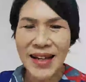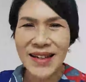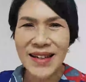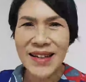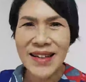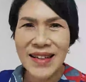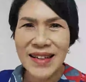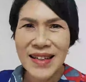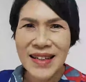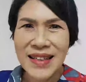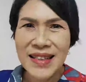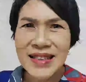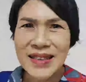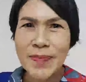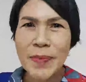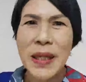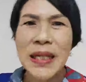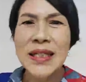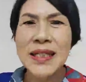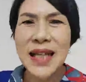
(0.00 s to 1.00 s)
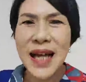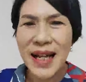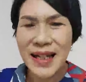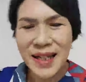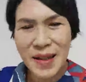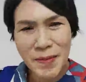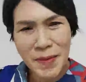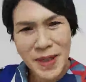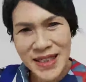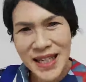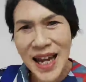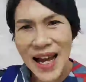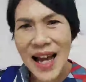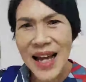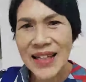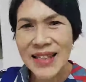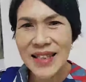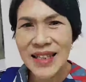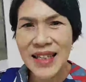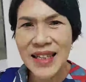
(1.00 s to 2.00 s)

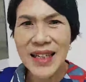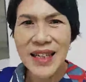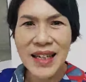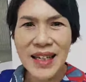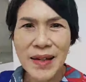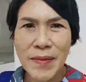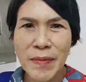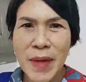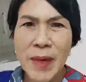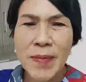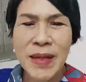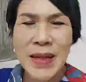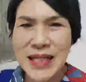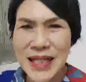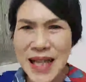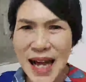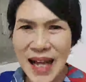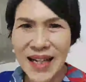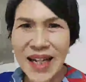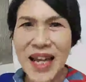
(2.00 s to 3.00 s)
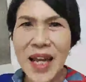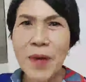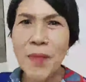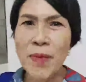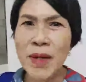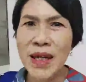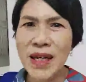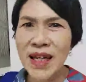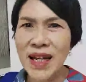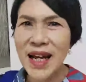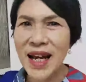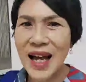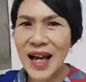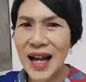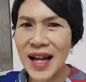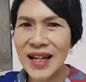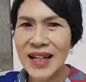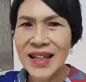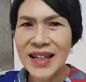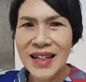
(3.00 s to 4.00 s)
ติที่ไม่มีสารเคมีนะคะ